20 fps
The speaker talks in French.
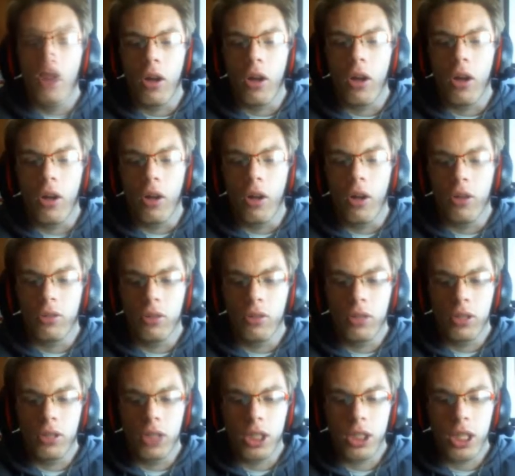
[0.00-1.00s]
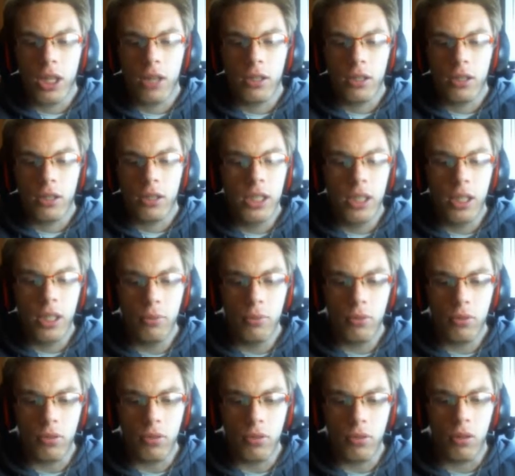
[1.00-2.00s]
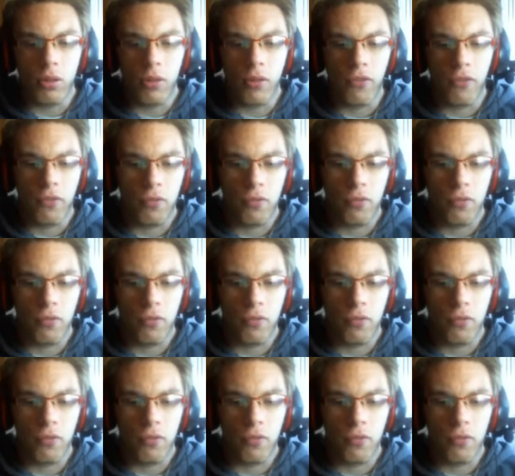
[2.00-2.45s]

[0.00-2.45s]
Euh, déjà, dès le début, euh,